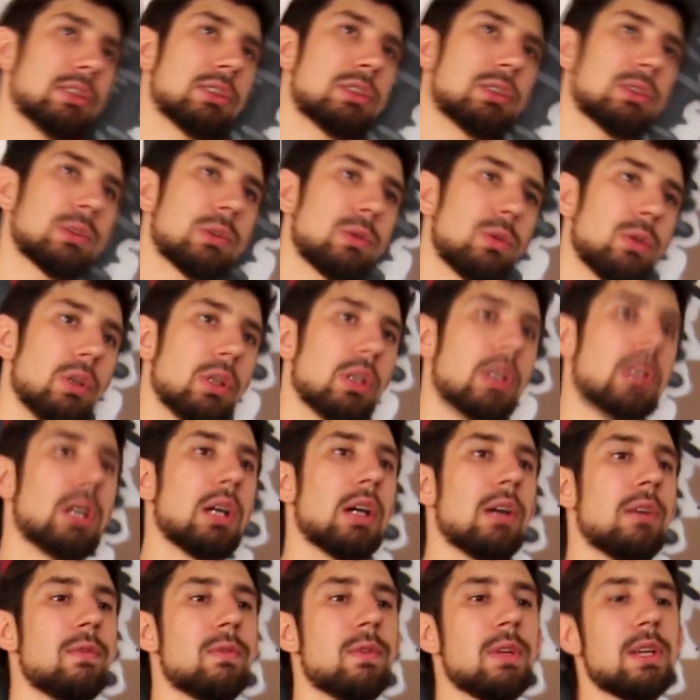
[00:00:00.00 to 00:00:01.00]

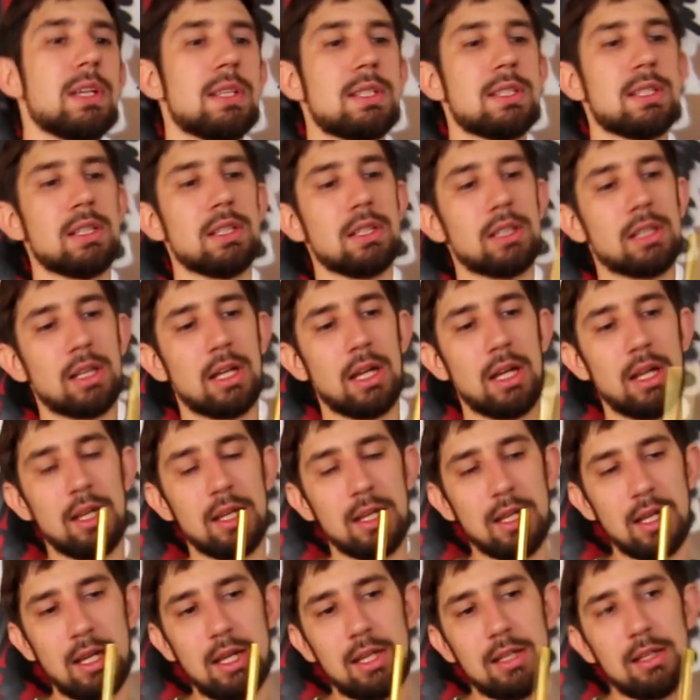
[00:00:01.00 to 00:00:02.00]
сколько весит
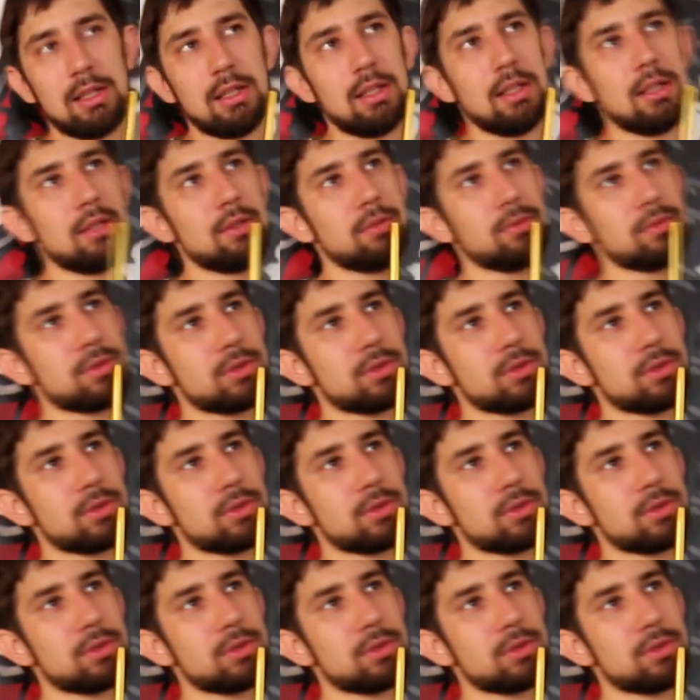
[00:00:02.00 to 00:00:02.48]
кальян